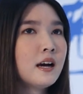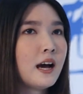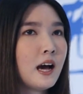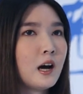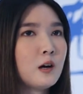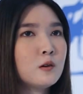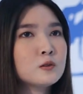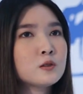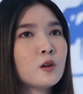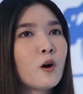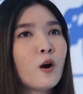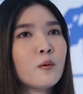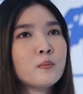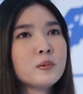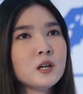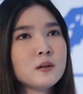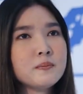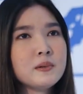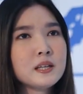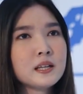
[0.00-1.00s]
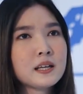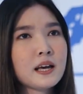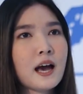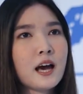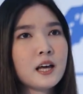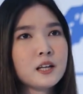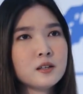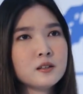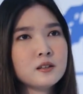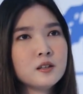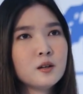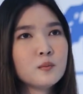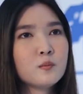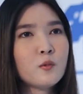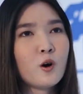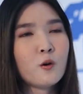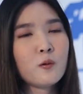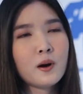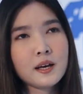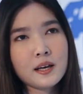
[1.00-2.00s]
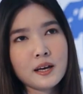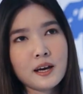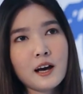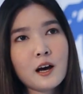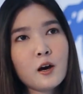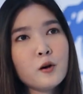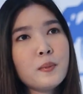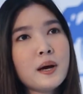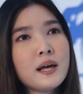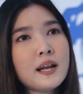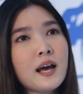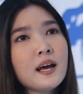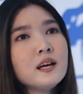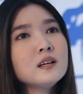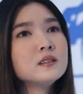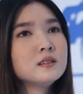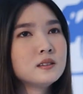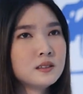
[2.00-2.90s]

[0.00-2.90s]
เห่าตอบเพื่อเป็นการบอกว่าอย่าเข้ามานะ